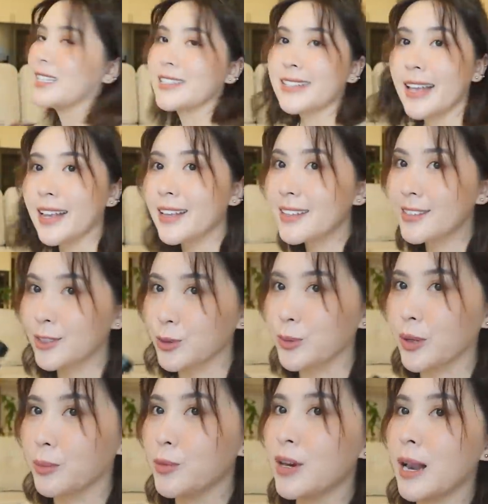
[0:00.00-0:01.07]
sẽ sử dụng
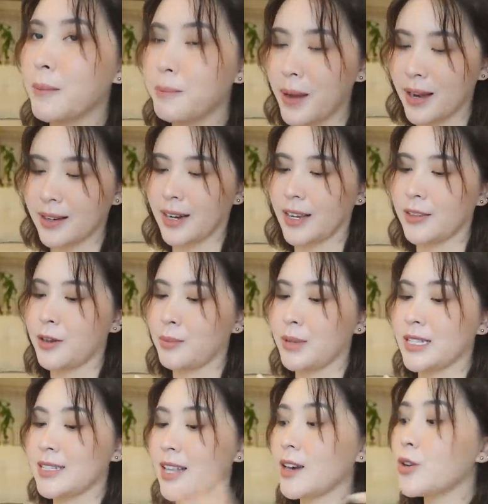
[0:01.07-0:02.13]
cái mùi lam băng này và
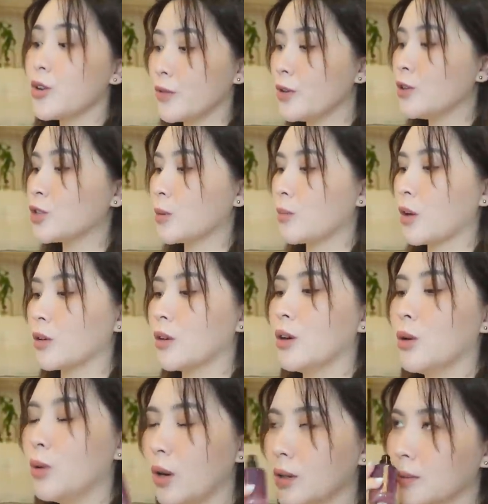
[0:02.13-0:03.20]
mình sẽ review cho mọi người luôn